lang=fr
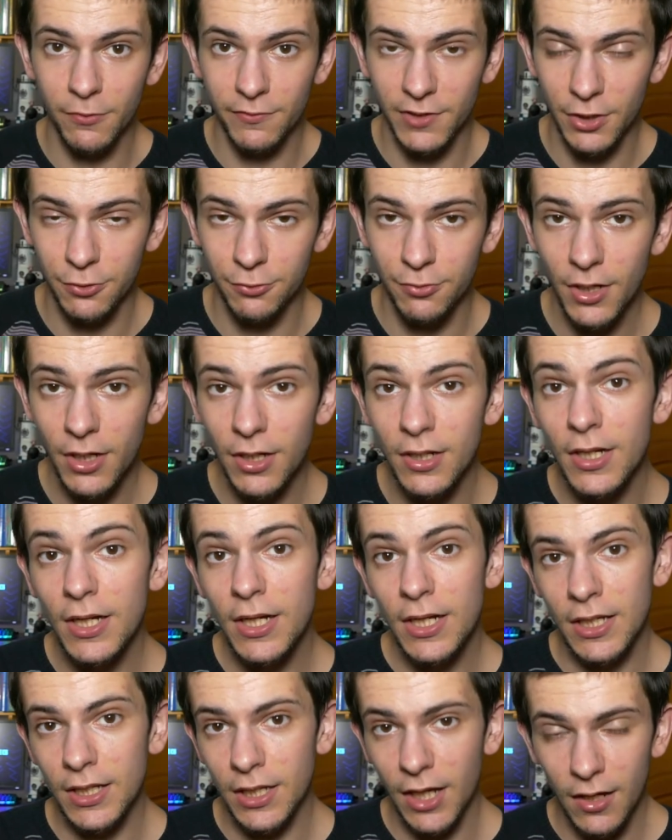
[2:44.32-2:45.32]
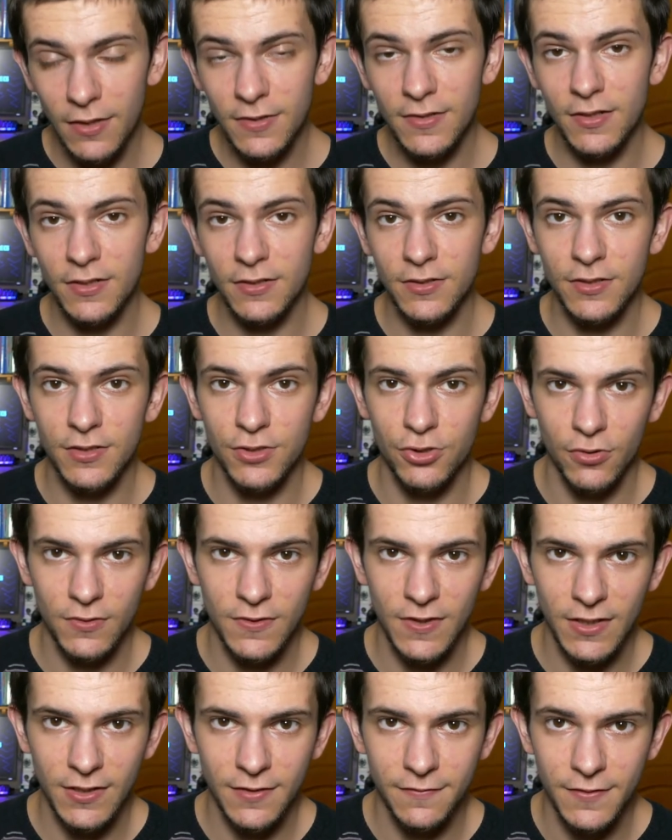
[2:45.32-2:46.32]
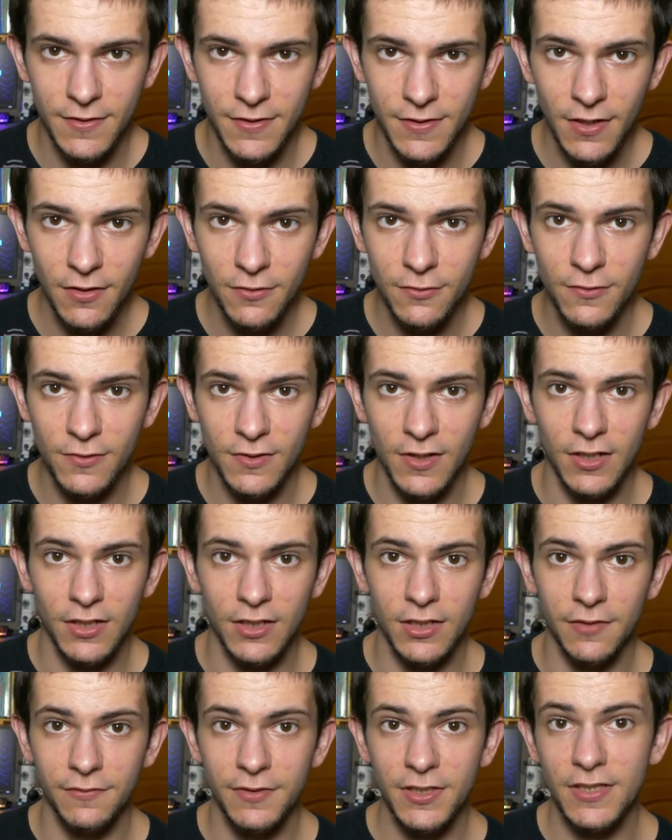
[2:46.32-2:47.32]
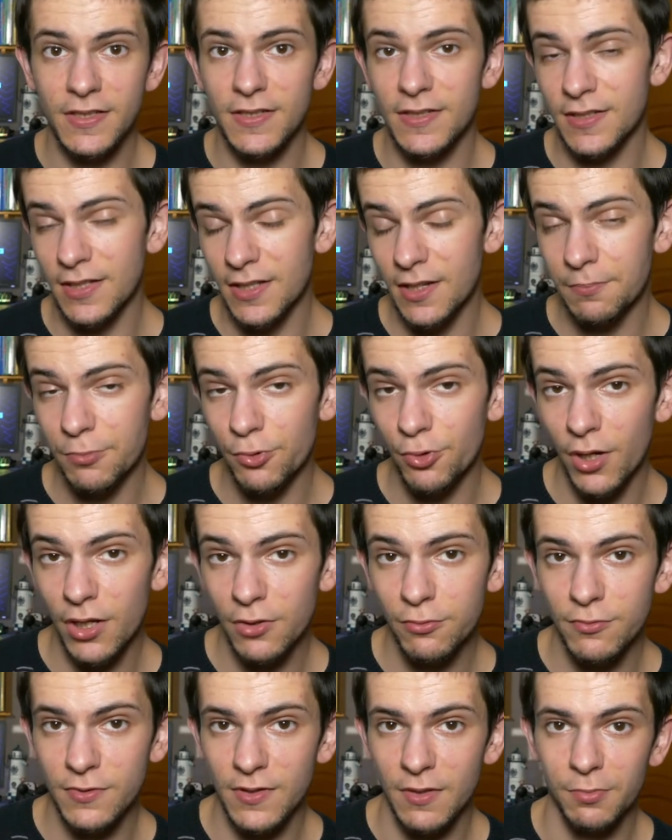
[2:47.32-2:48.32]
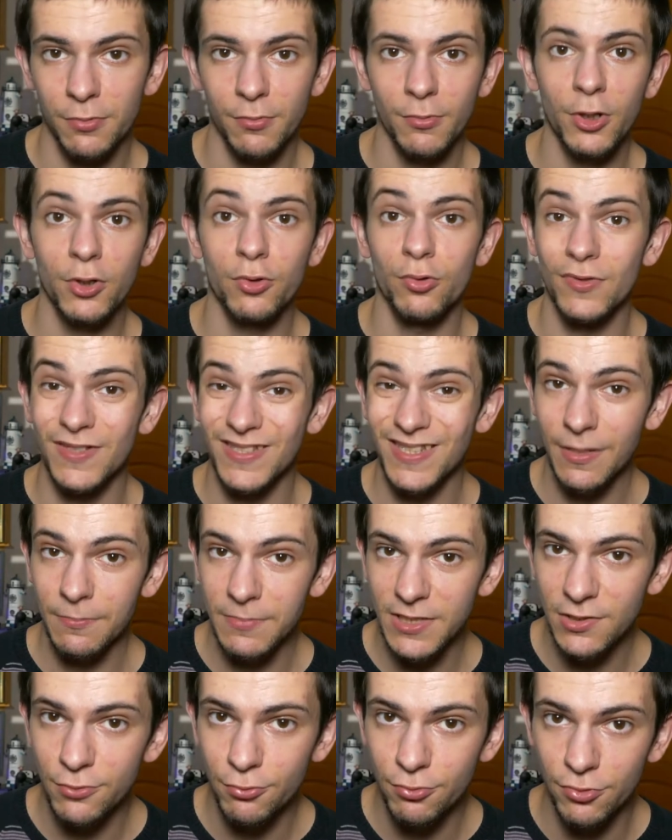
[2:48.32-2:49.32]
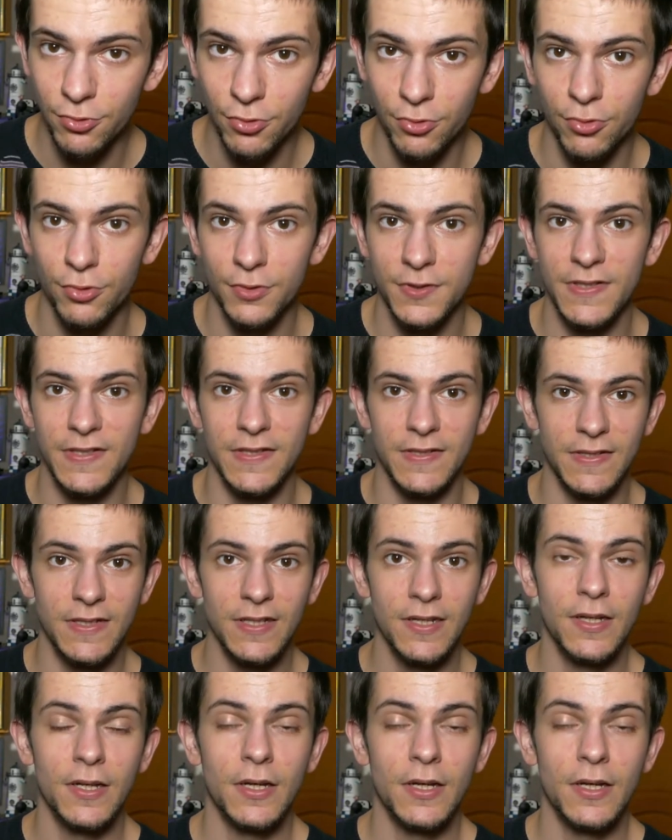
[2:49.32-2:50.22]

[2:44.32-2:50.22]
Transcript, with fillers: virtuel, et grâce à l'intelligence artificielle, ce sera un clavier qui s'adaptera tout simplement à nos habitudes de saisie.